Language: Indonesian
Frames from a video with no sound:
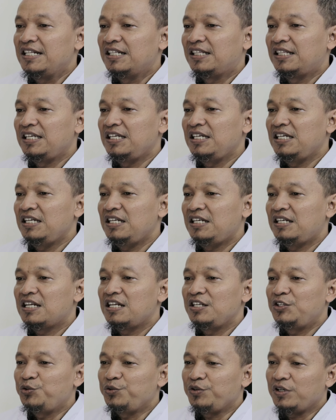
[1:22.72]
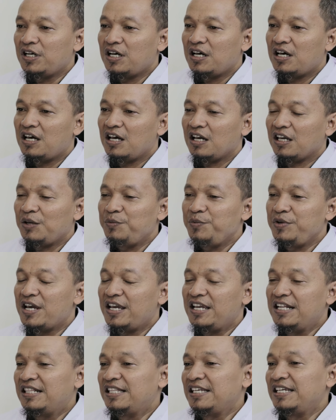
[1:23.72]
inti, dan juga
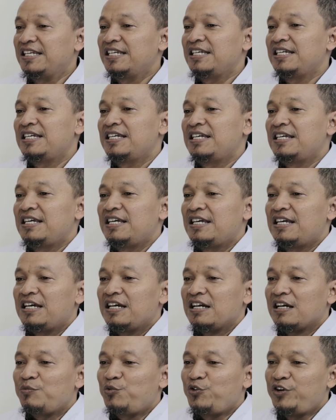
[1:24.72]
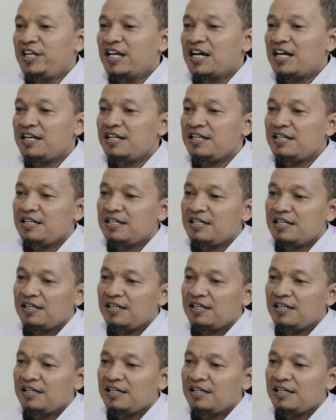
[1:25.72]
kimia inti Kemudian